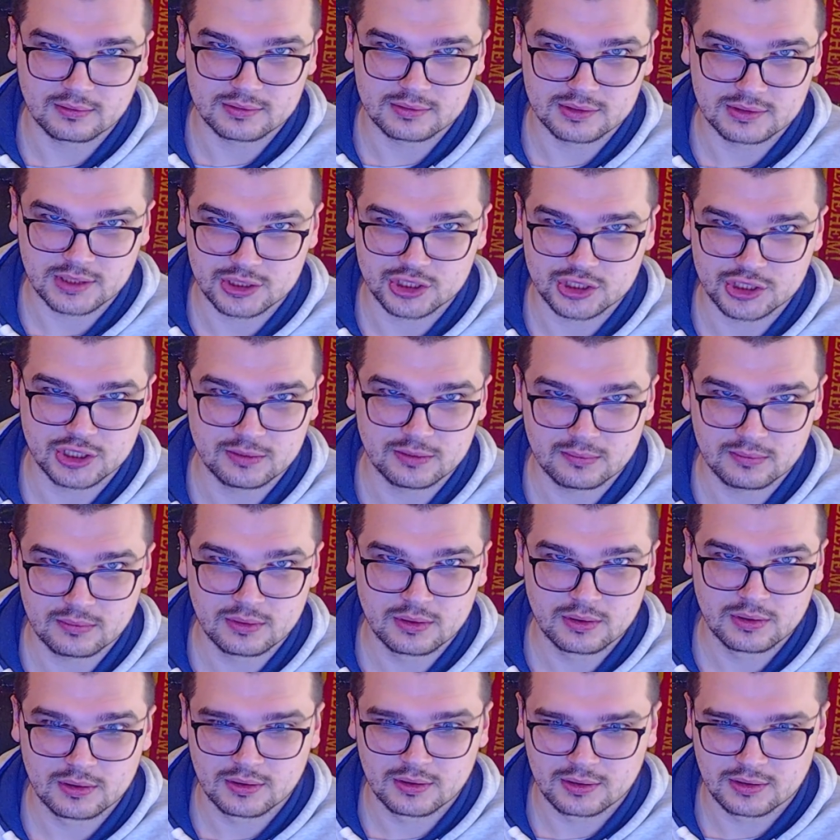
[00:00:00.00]
зачем
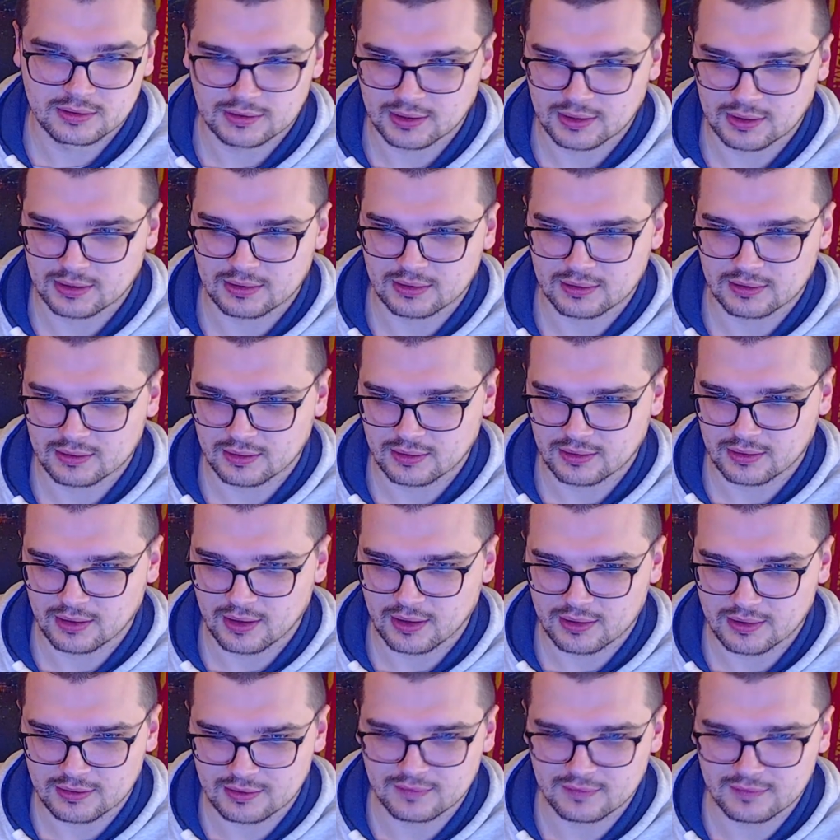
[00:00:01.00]
так
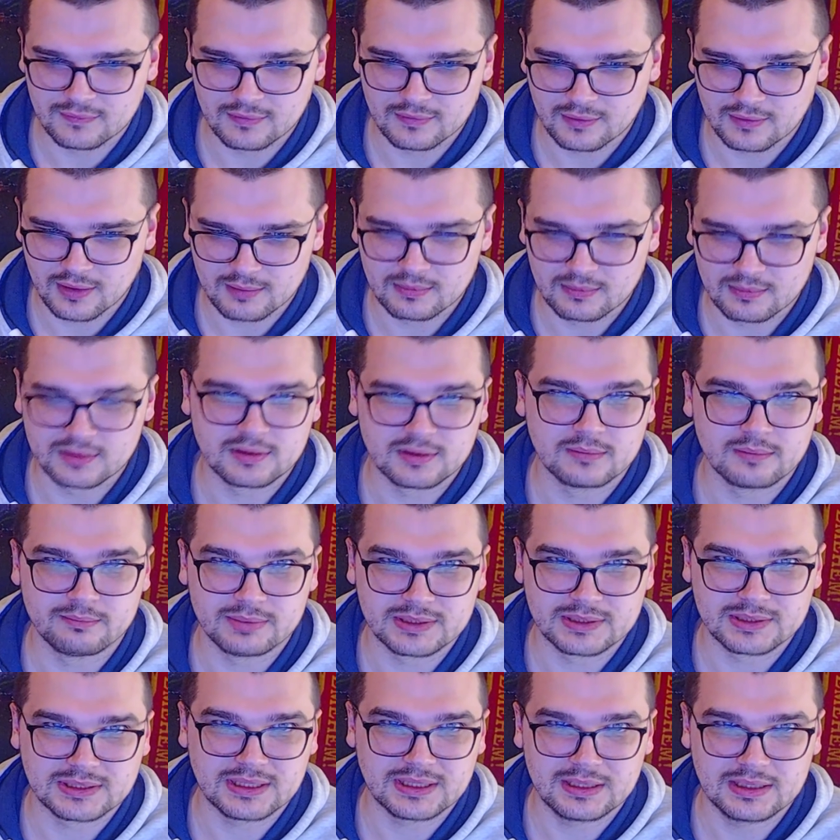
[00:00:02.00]
активно об этом
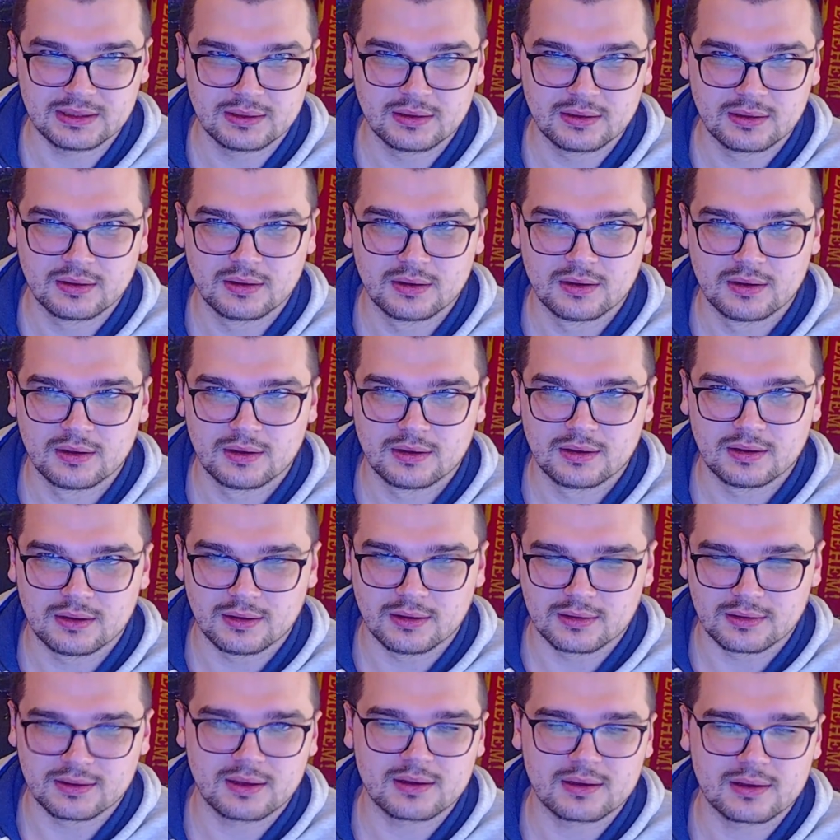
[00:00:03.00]
писать и
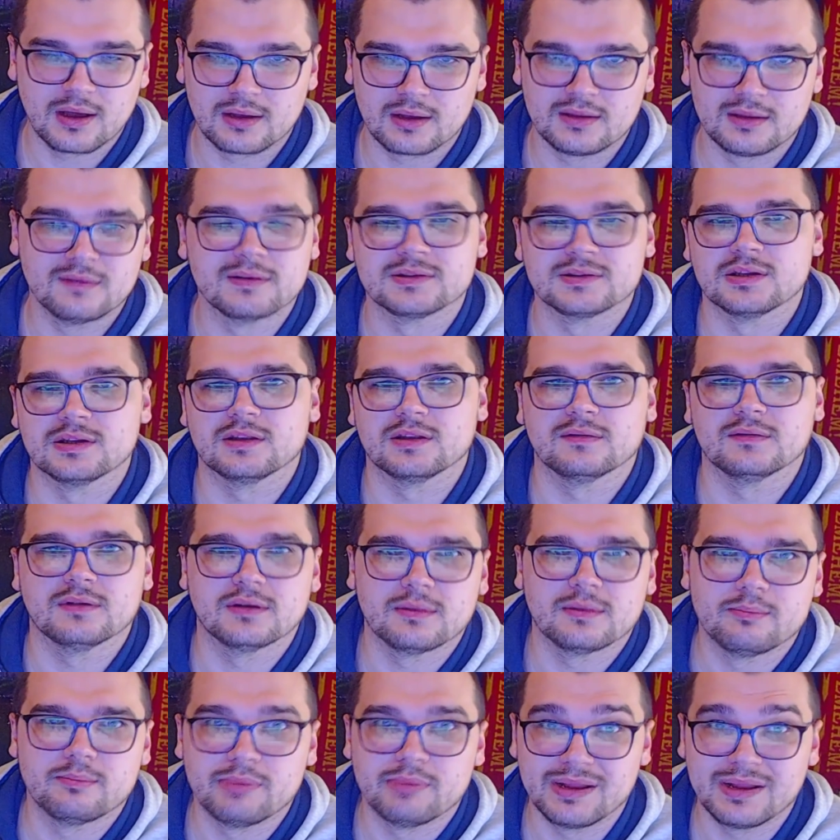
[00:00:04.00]
так активно с этого
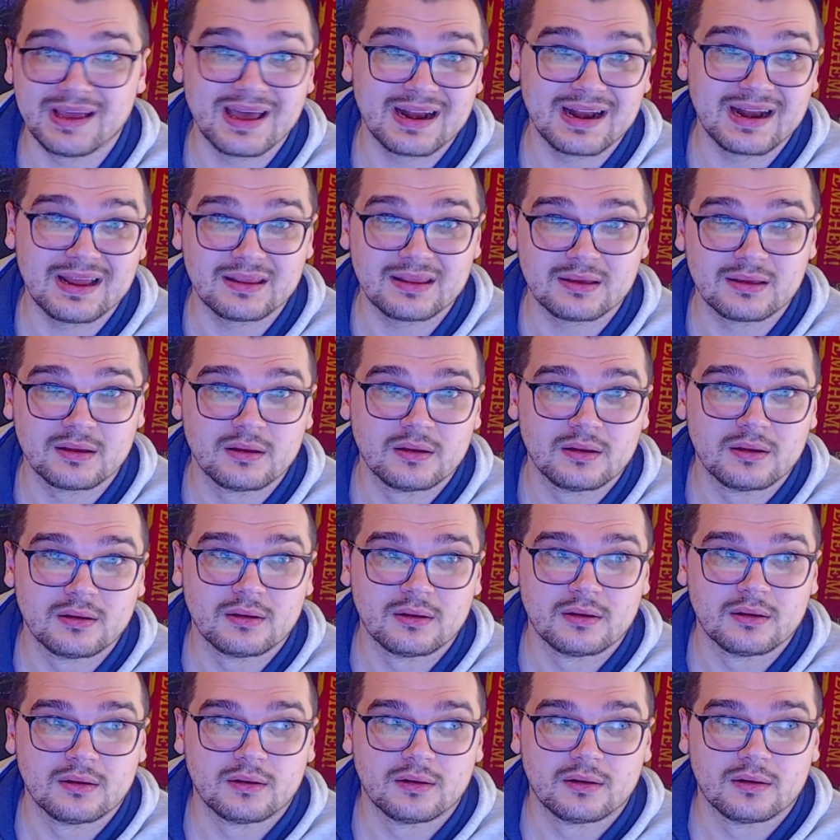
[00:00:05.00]
пригорать
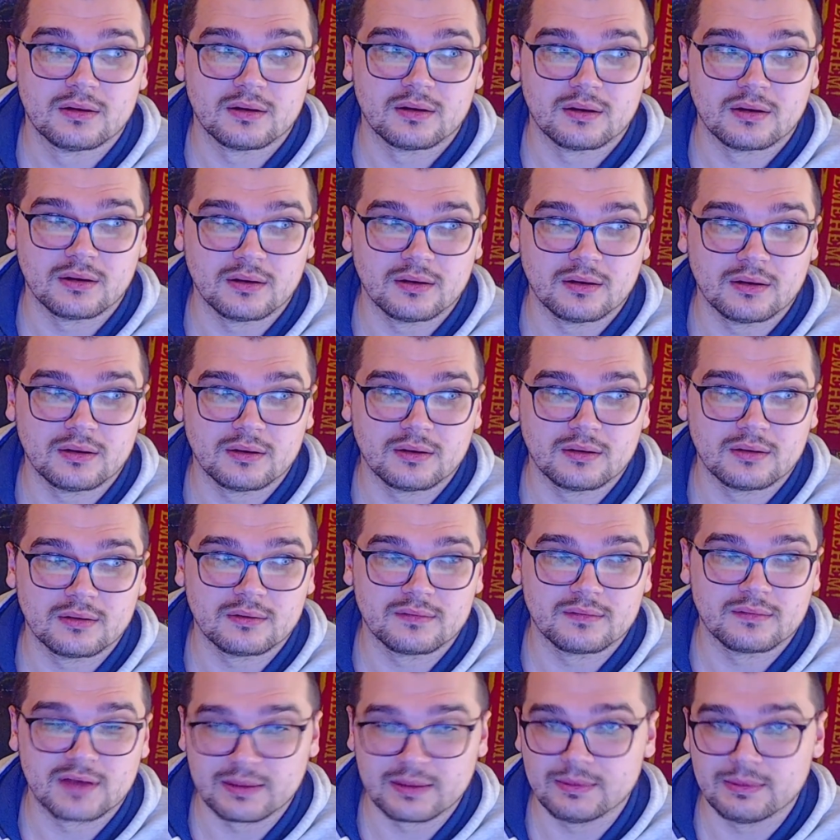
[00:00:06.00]
э,
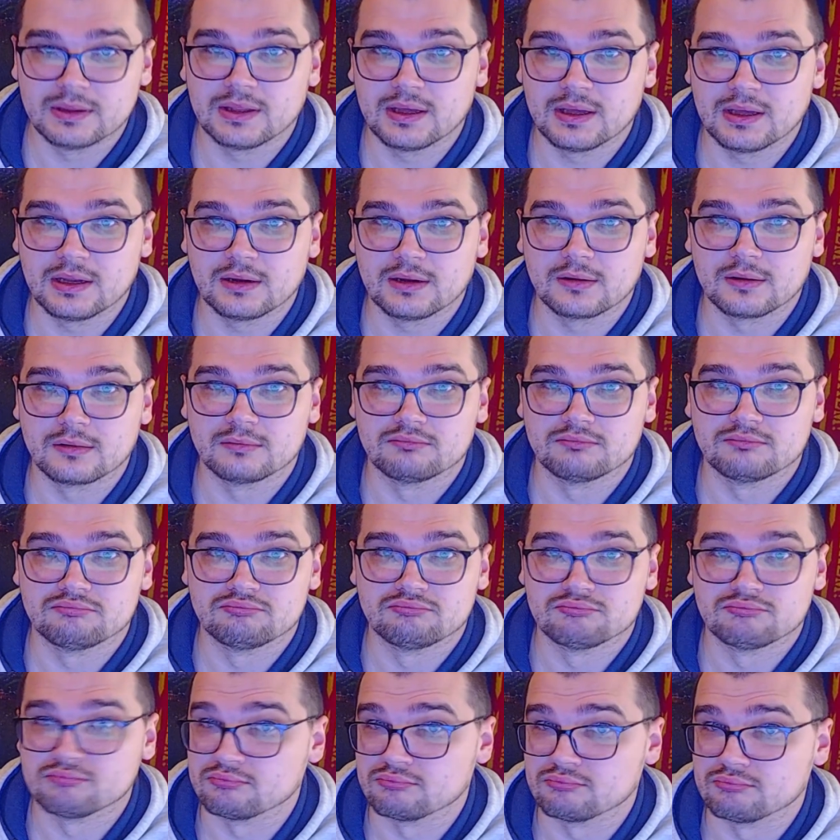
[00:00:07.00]
в комментариях?
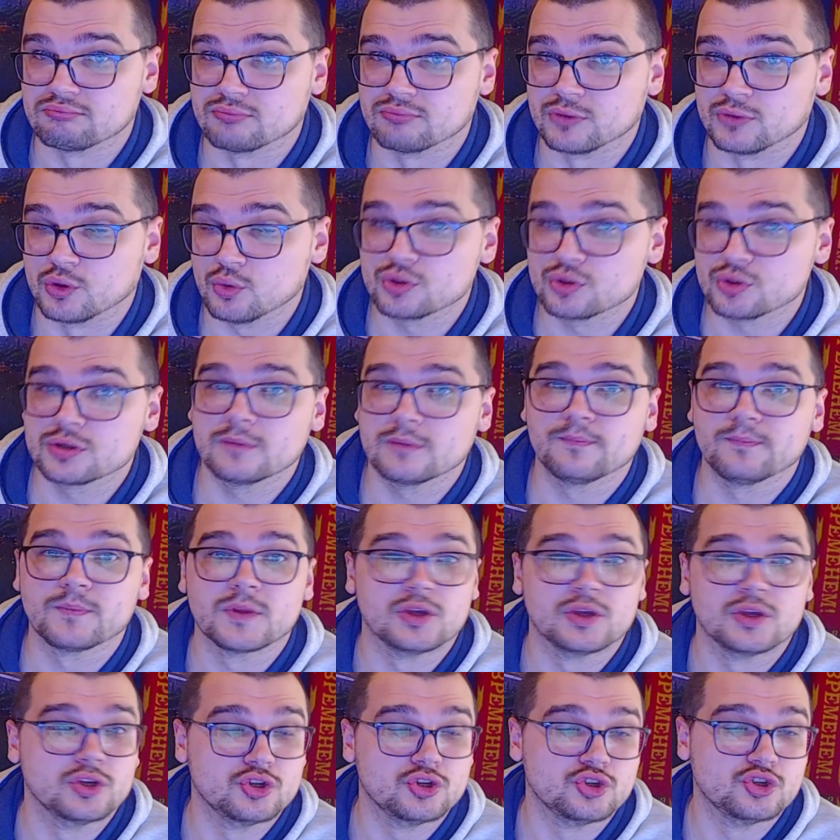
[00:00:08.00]
Тоже
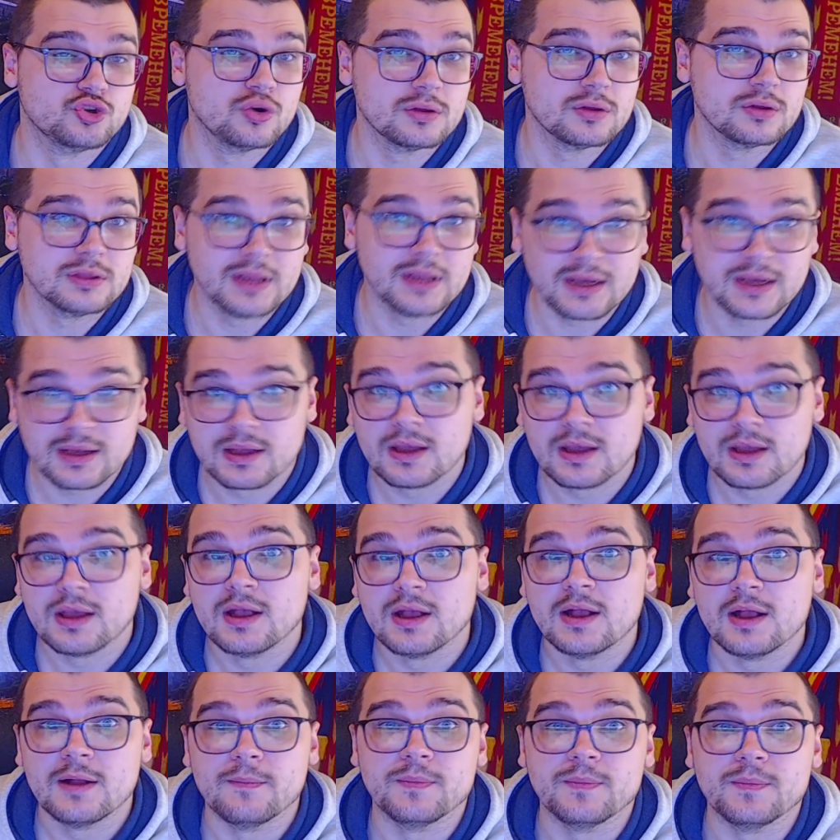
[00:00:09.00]
еще одна
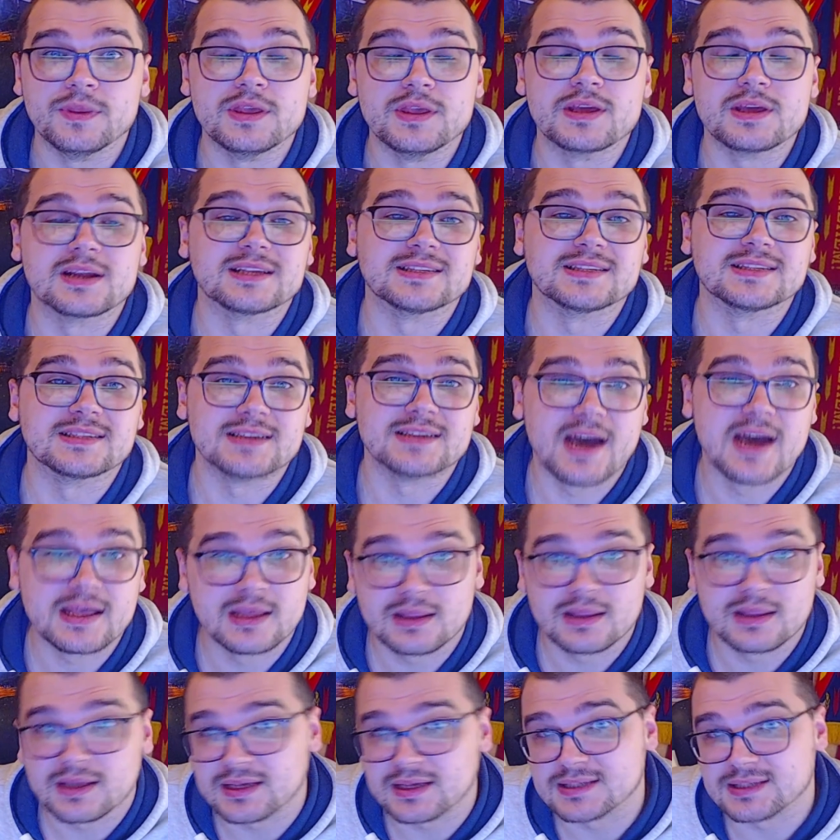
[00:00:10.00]

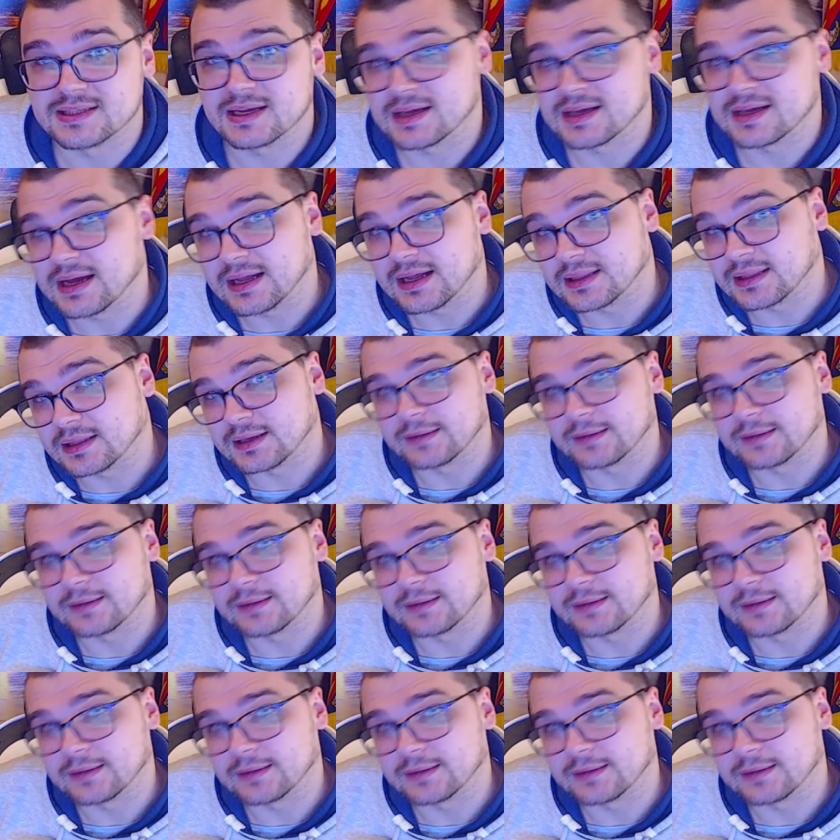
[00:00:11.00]
неразгаданная загадка.